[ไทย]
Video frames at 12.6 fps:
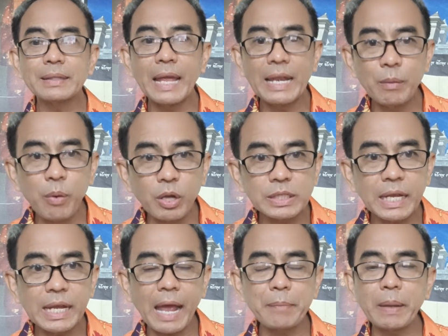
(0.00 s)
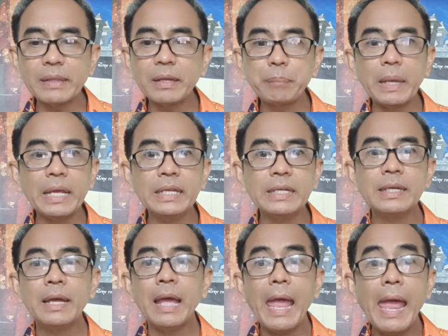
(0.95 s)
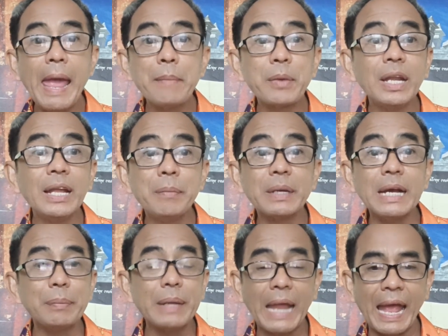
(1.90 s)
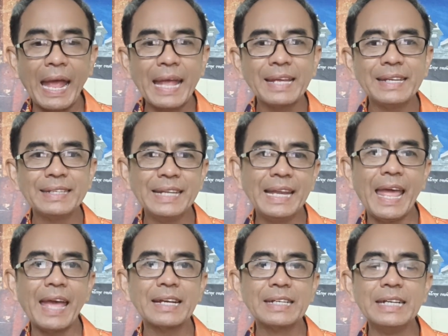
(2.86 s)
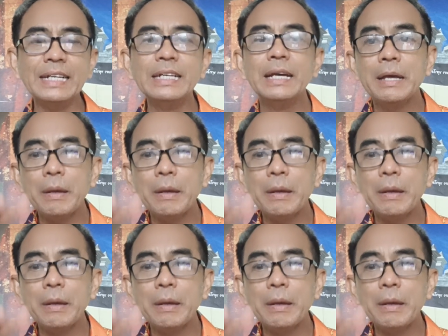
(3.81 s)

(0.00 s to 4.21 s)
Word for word: แต่เราพอใช้งานไปสักปีหนึ่งแอมก็เริ่มเกิดปัญหานี่แหละ คือ